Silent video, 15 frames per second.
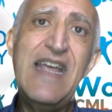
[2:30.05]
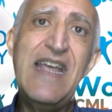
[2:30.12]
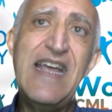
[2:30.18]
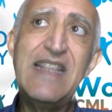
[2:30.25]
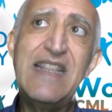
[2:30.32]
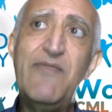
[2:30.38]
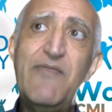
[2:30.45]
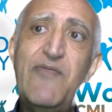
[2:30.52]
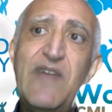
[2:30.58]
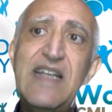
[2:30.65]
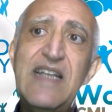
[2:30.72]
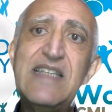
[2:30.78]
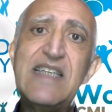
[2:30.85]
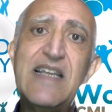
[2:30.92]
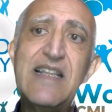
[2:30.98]
E a
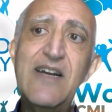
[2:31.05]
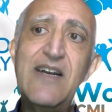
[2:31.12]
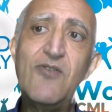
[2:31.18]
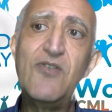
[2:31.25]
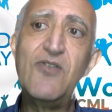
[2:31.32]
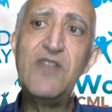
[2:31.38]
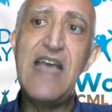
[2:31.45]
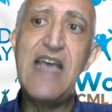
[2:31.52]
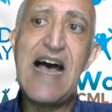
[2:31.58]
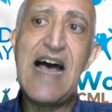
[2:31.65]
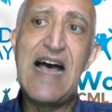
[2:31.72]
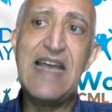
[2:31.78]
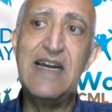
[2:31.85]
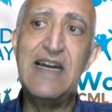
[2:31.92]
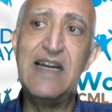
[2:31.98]
differenza del logo di
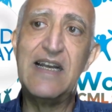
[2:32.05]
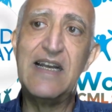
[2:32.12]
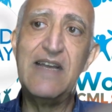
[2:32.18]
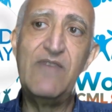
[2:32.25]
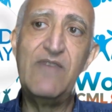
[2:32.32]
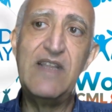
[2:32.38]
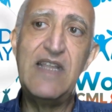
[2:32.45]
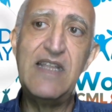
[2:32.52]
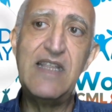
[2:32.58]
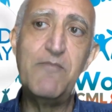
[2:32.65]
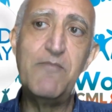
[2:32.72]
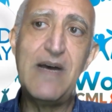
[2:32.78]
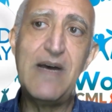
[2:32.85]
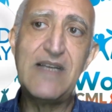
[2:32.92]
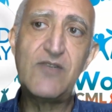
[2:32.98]
AIL che vedete
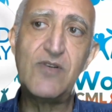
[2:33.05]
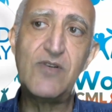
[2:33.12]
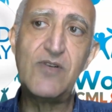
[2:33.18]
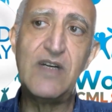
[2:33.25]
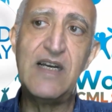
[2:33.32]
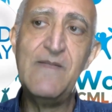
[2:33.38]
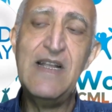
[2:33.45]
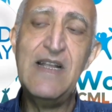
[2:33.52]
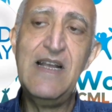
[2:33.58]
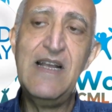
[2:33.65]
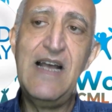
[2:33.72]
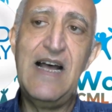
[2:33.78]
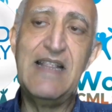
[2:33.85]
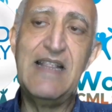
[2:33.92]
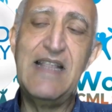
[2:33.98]
in basso a,
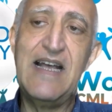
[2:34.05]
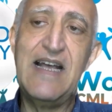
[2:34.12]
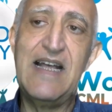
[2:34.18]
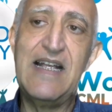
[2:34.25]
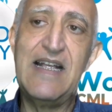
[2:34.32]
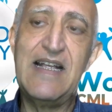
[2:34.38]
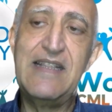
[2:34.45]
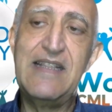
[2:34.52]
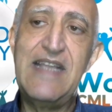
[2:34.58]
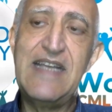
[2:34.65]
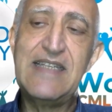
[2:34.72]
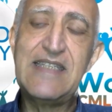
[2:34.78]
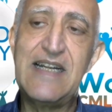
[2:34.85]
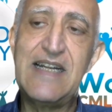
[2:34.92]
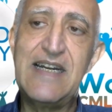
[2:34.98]
a, a
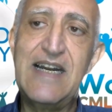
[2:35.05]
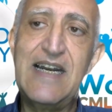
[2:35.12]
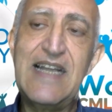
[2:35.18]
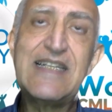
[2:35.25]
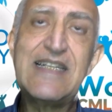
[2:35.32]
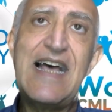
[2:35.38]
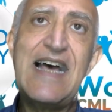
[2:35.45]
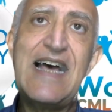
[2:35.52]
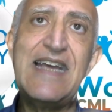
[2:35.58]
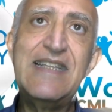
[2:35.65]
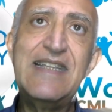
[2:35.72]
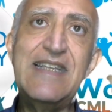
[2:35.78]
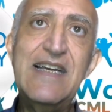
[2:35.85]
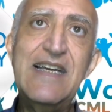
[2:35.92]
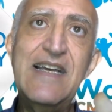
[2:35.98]
destra nella
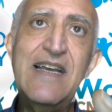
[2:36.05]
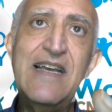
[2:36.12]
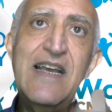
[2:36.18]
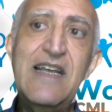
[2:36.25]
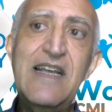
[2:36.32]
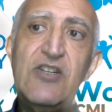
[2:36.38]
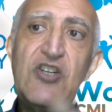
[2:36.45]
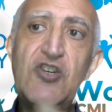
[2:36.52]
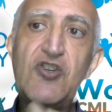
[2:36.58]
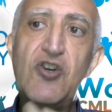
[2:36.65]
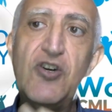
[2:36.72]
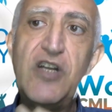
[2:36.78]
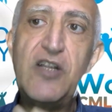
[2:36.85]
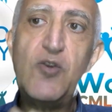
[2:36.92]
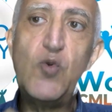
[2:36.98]
slide, ci
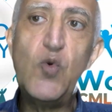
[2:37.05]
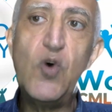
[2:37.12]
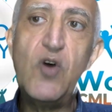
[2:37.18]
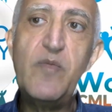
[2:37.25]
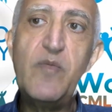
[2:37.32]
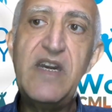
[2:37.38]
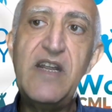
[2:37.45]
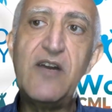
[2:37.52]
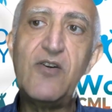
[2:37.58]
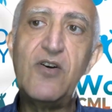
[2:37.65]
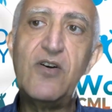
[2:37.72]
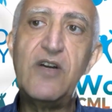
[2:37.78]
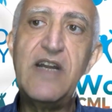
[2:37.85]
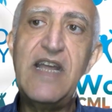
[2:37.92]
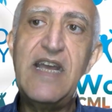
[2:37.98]
sono i due mini
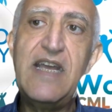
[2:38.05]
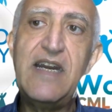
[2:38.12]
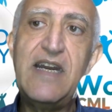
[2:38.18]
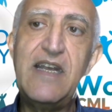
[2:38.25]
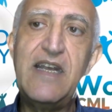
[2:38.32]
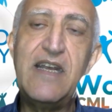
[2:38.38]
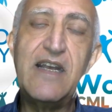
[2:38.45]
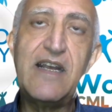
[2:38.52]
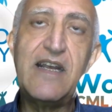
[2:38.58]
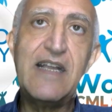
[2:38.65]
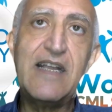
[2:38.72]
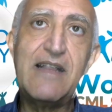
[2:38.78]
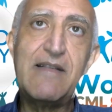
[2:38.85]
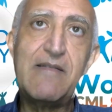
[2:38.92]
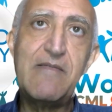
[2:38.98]
ro- neri
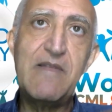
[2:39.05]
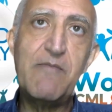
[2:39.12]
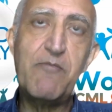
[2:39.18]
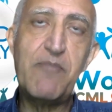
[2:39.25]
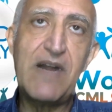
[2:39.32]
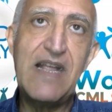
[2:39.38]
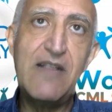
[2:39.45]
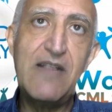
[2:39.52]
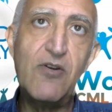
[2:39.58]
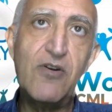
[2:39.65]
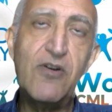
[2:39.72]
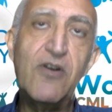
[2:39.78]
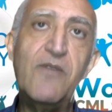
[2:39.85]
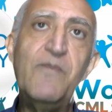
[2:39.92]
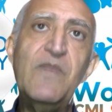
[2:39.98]
che
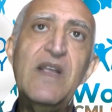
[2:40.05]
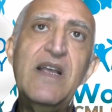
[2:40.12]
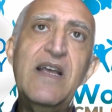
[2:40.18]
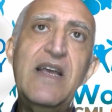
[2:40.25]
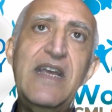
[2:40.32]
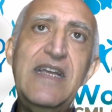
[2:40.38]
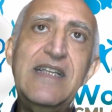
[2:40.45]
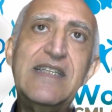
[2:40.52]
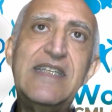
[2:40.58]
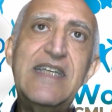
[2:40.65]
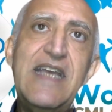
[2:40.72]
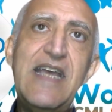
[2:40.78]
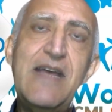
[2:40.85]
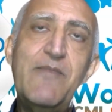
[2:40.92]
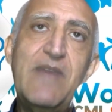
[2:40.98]
prendono
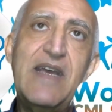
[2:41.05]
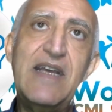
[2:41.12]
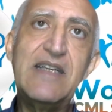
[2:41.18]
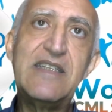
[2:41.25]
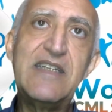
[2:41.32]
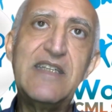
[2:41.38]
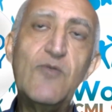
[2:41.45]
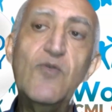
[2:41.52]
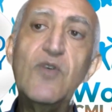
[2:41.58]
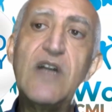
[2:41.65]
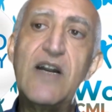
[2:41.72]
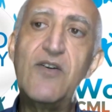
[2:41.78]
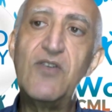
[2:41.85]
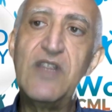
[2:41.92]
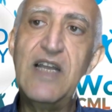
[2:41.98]
insieme e si
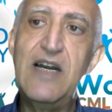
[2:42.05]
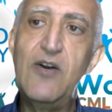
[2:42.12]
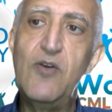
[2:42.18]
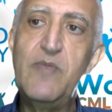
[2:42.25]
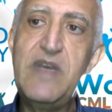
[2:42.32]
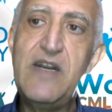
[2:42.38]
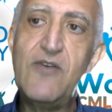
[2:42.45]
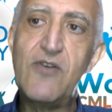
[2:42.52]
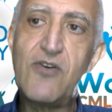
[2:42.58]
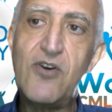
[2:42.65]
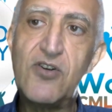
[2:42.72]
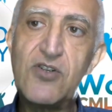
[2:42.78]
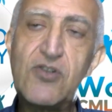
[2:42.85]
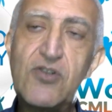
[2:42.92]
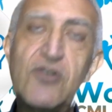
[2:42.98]
curano dell'omino
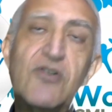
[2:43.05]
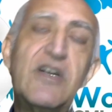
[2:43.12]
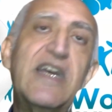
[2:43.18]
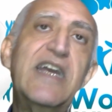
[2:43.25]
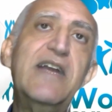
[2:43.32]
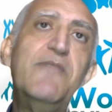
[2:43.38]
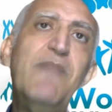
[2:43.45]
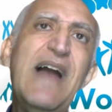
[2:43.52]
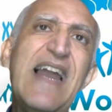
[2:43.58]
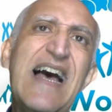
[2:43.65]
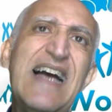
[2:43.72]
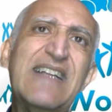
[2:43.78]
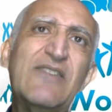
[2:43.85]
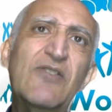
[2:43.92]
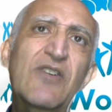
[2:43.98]
rosso che è il
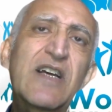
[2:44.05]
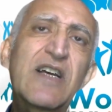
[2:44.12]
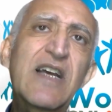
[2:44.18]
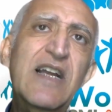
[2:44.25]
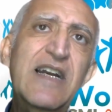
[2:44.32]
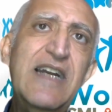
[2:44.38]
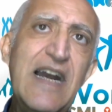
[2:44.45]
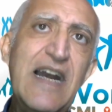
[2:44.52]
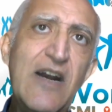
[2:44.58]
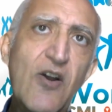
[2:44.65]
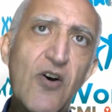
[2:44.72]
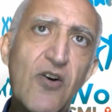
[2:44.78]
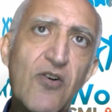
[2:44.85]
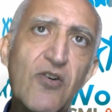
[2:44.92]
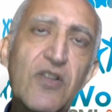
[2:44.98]
malato, nel
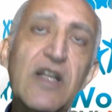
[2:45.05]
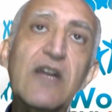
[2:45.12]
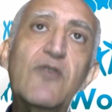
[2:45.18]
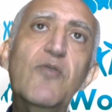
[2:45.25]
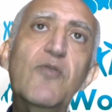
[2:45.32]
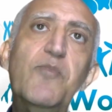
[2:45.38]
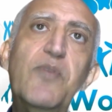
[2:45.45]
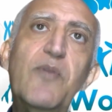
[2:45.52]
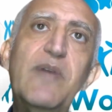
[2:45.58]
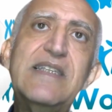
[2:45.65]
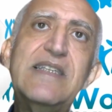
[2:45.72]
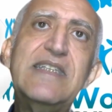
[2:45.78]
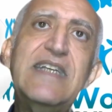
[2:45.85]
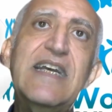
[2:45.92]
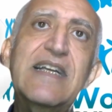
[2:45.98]
logo del gruppo
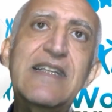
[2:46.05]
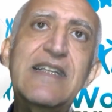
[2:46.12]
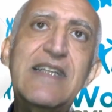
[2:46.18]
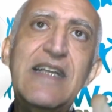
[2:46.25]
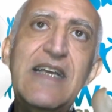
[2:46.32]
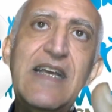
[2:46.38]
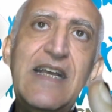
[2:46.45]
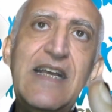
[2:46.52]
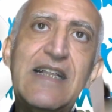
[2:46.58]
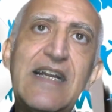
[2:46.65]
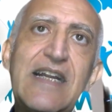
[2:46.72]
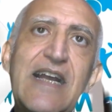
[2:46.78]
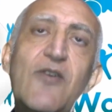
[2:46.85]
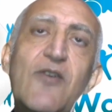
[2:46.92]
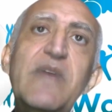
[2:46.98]
pazienti i
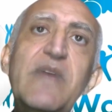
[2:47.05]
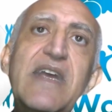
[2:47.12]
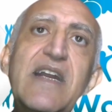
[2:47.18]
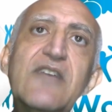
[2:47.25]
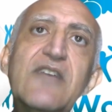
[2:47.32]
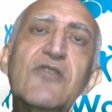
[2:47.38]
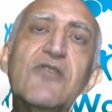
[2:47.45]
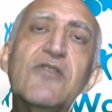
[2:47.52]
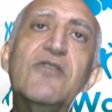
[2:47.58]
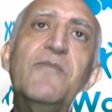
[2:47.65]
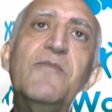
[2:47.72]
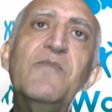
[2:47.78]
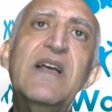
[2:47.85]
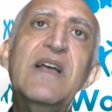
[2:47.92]
tre omini sono